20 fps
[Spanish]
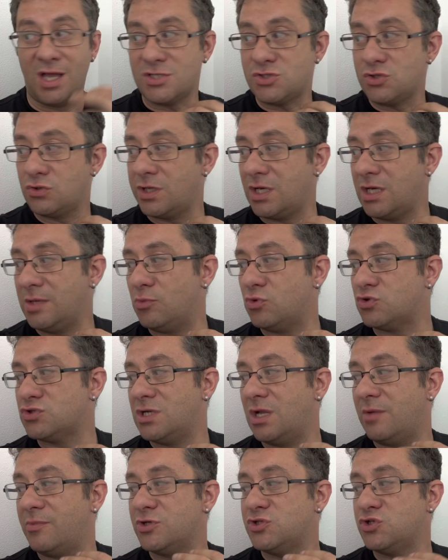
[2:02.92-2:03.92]
caso tenemos
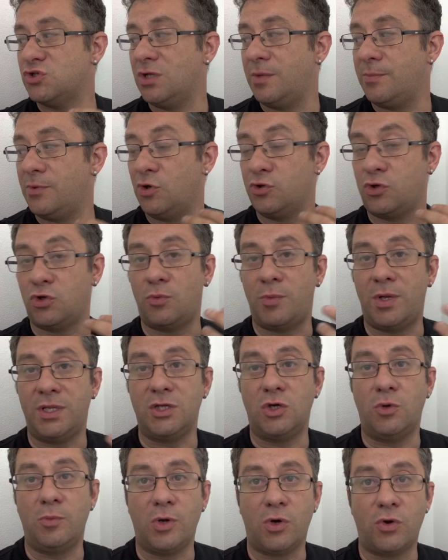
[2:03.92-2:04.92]
la versión de piloto
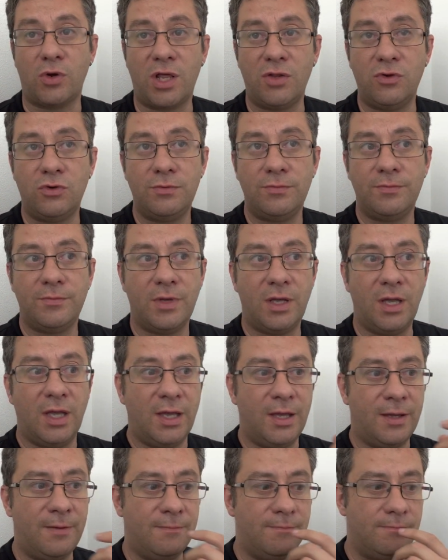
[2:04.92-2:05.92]
automático mejorado,
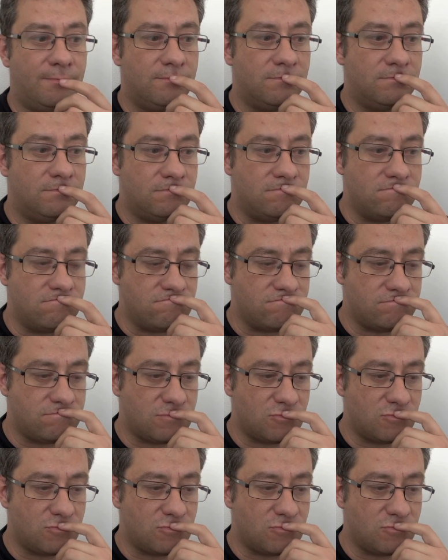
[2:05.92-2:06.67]
em,